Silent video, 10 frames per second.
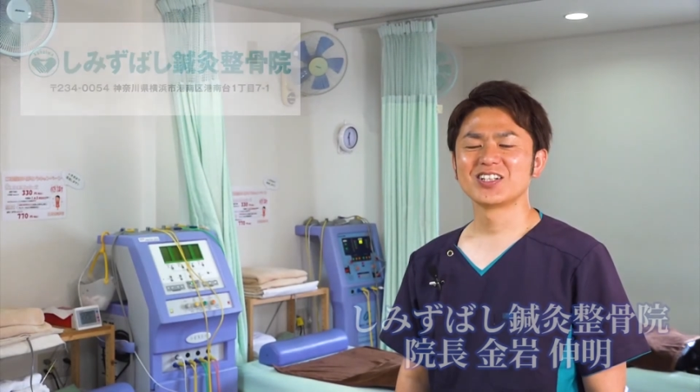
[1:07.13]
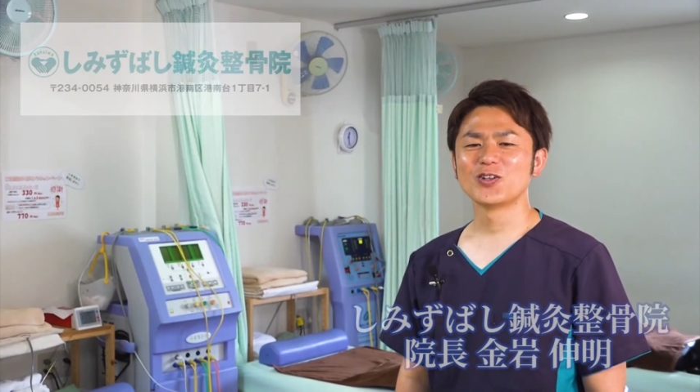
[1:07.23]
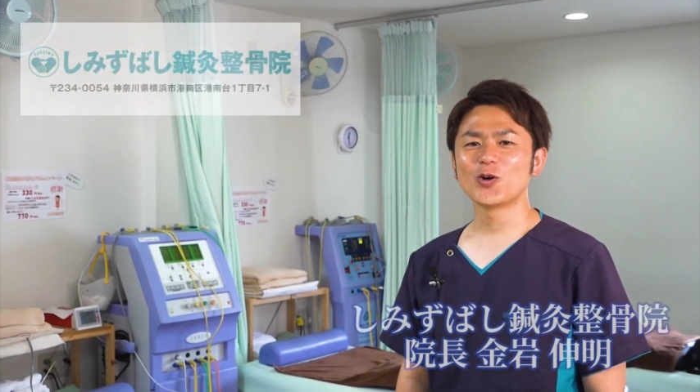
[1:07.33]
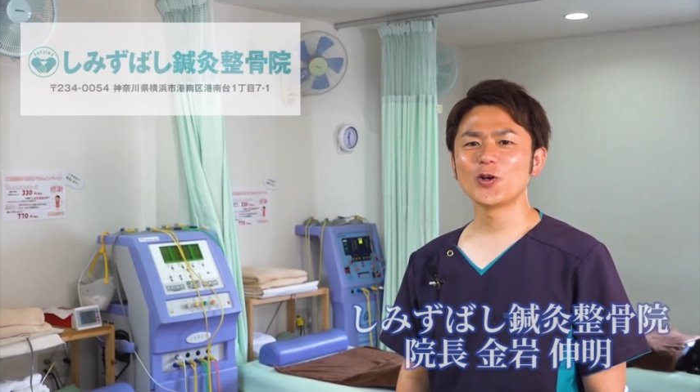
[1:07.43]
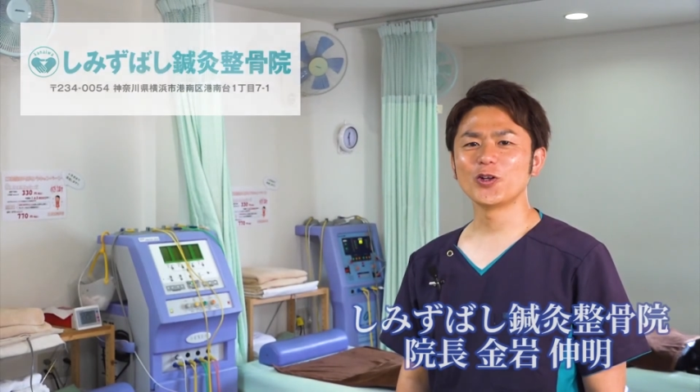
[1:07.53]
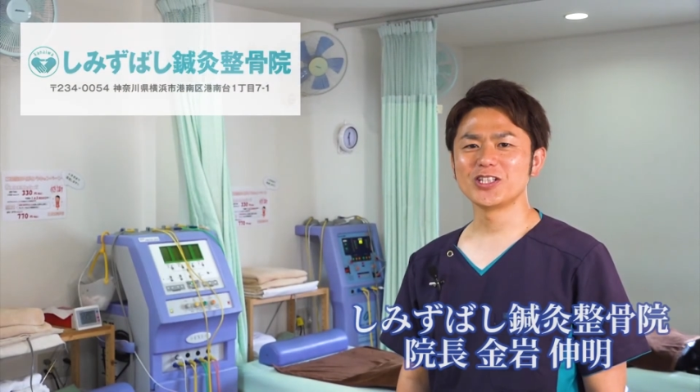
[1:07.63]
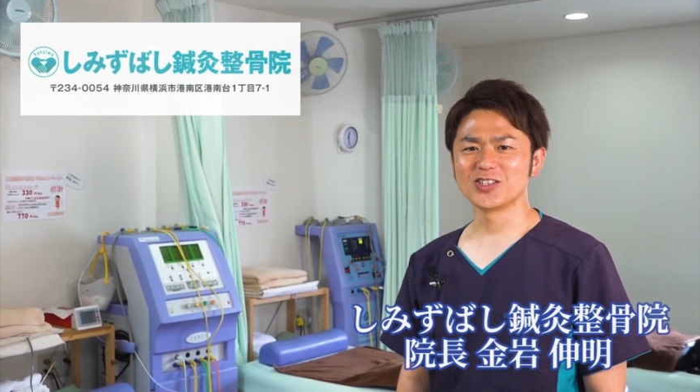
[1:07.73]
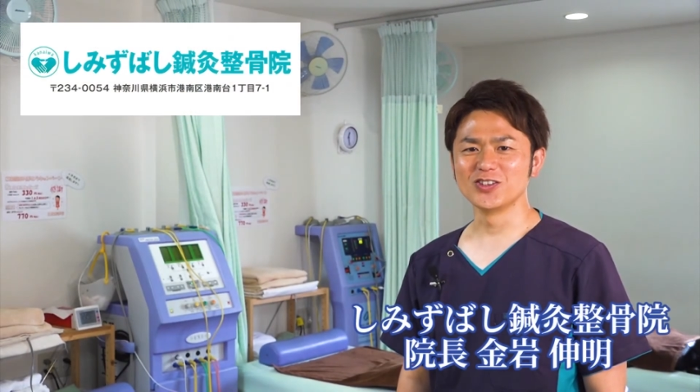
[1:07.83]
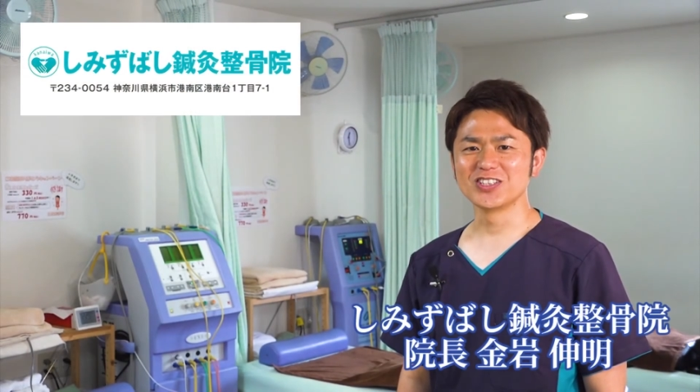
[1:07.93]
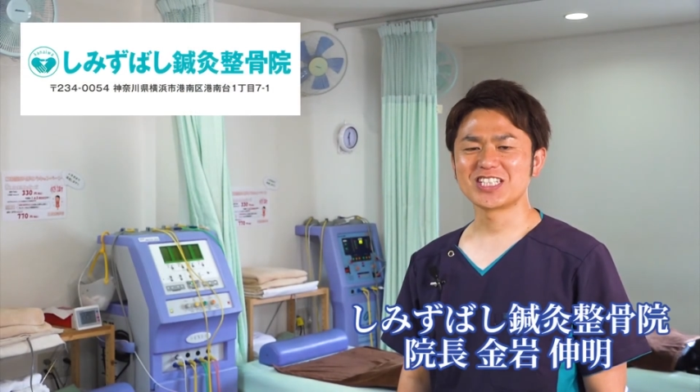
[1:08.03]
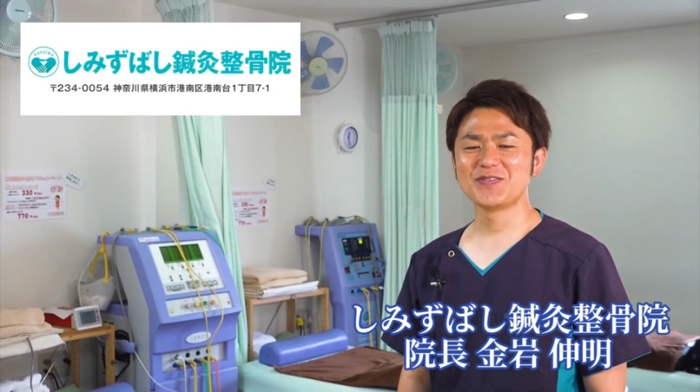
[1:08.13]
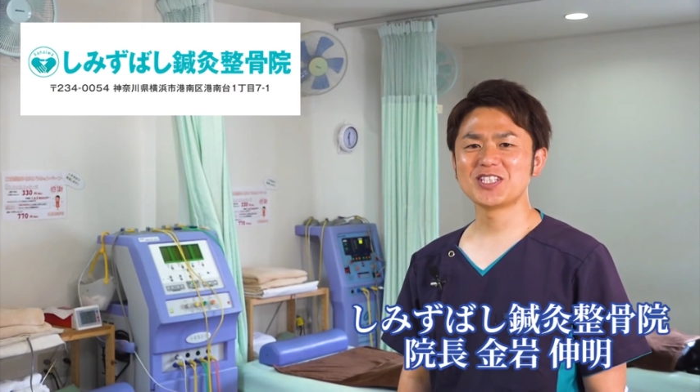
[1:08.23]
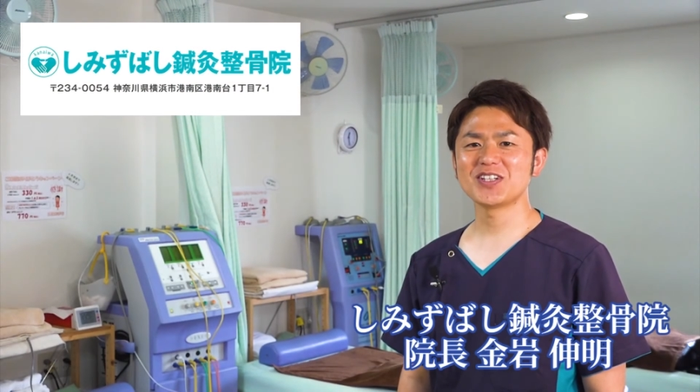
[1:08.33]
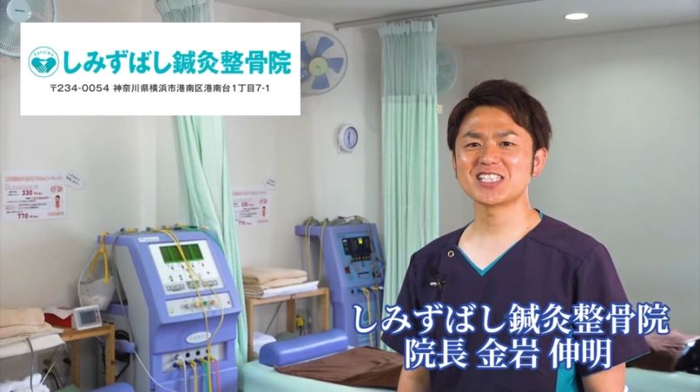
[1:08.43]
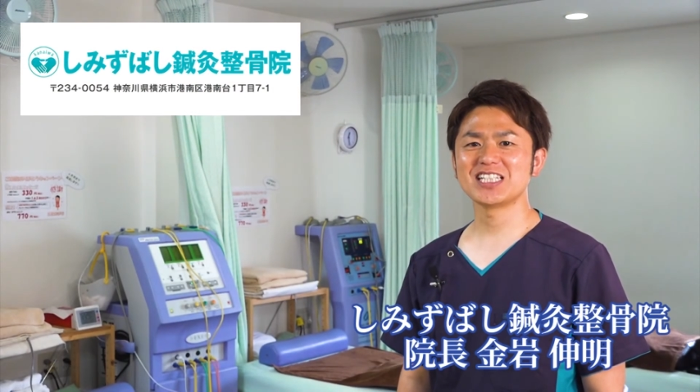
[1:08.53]
心寄り添う清
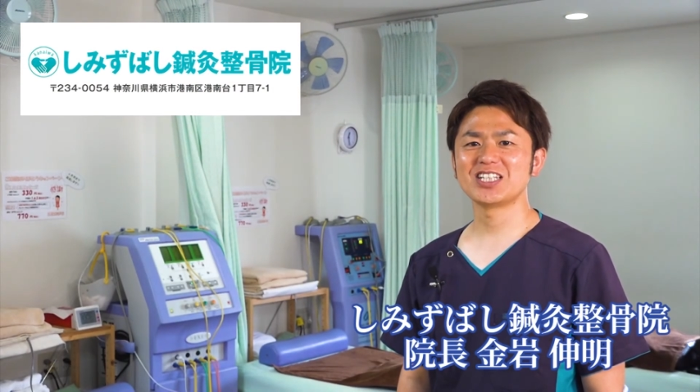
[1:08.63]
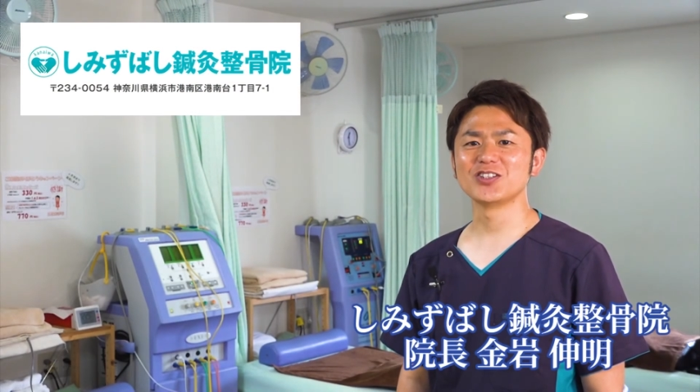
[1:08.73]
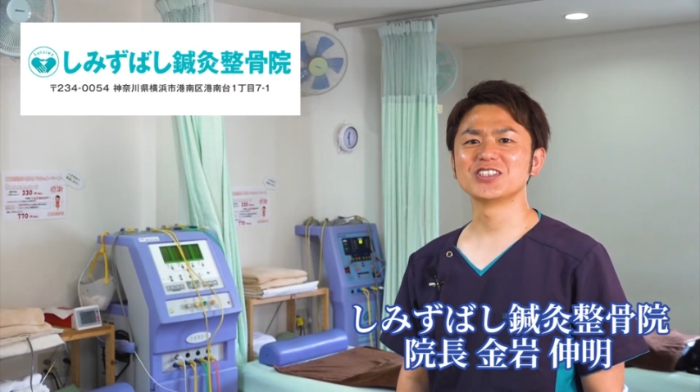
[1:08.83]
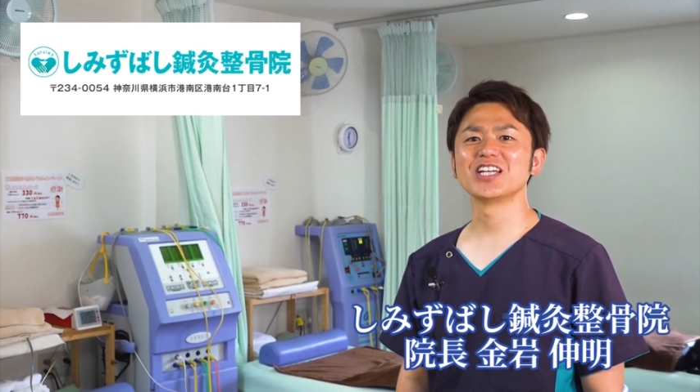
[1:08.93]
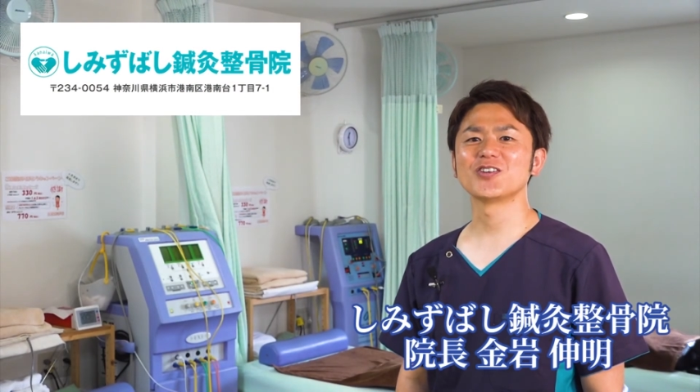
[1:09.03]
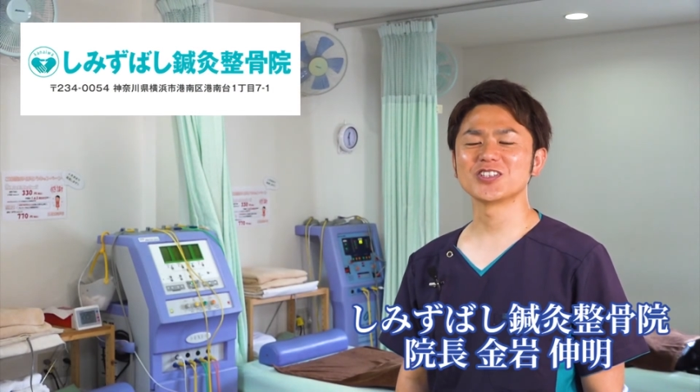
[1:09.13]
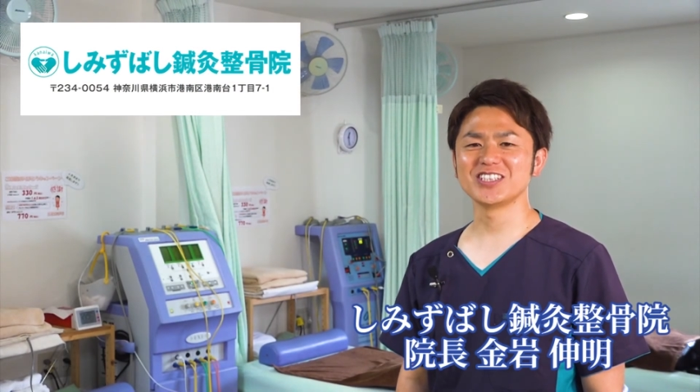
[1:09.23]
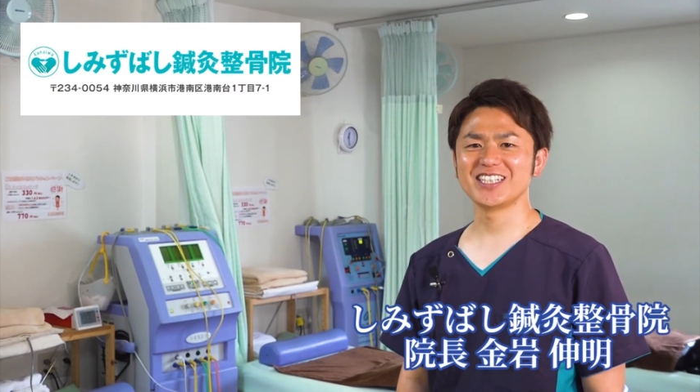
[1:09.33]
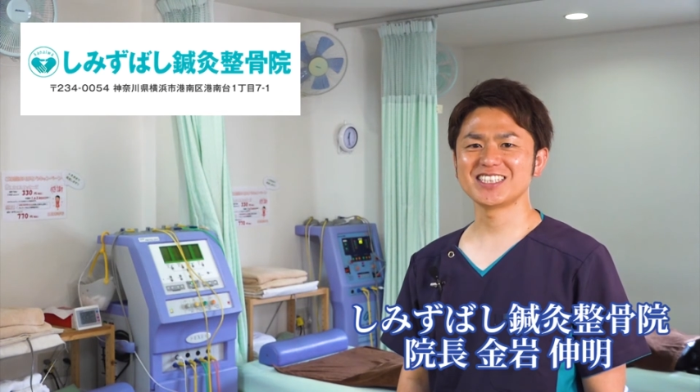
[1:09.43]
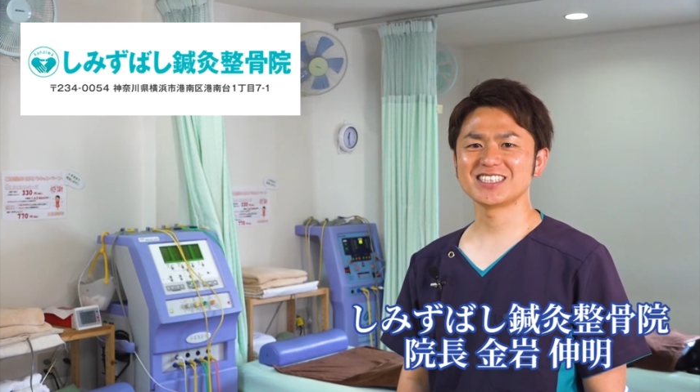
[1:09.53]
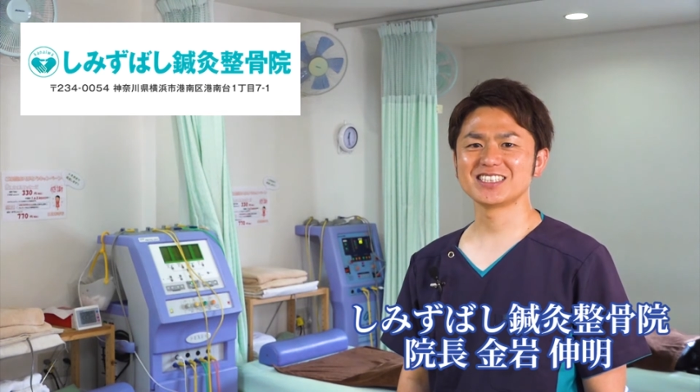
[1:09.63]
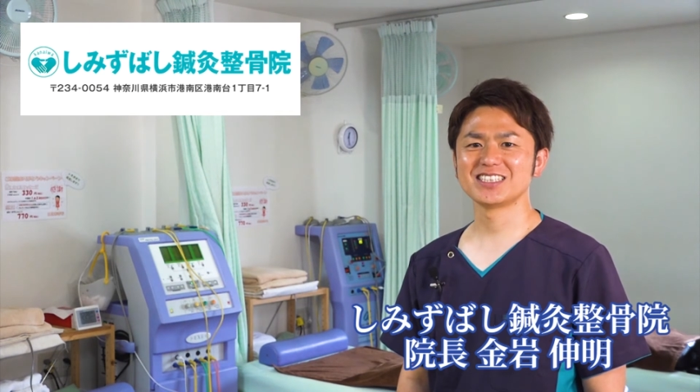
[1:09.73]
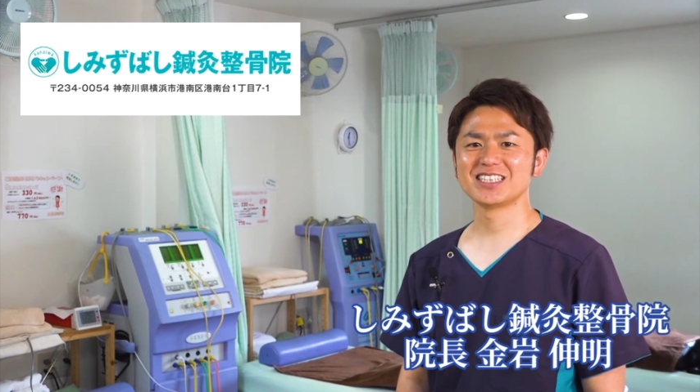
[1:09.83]
水橋鍼灸整骨院です